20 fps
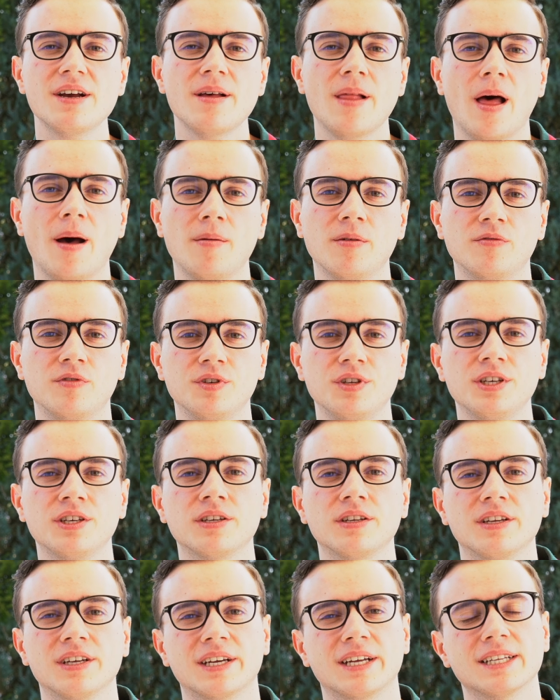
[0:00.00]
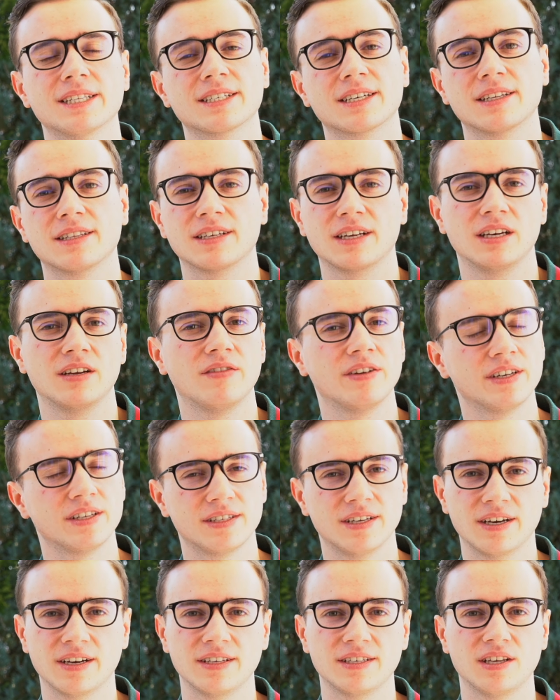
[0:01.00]
Aber für dich eine ganz, ganz relevante
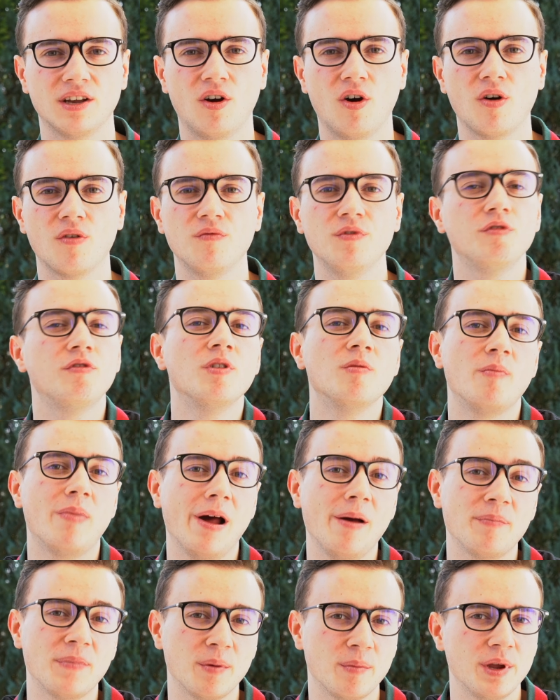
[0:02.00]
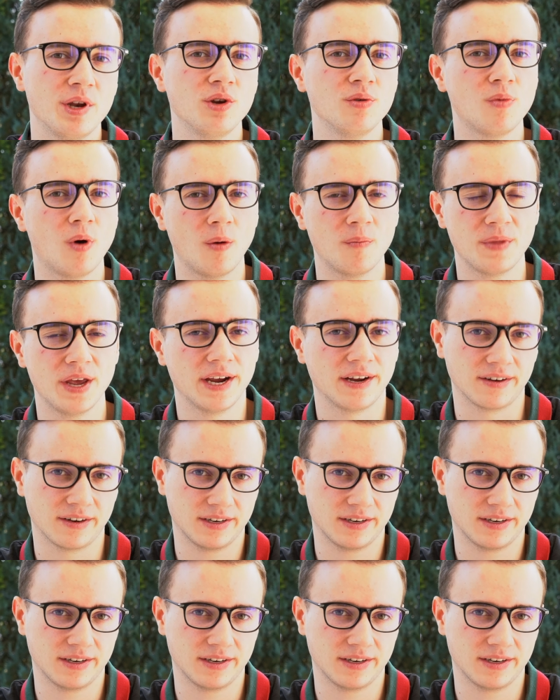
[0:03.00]
Sache ist ja auch, wie viel bleibt am Ende überhaupt hängen?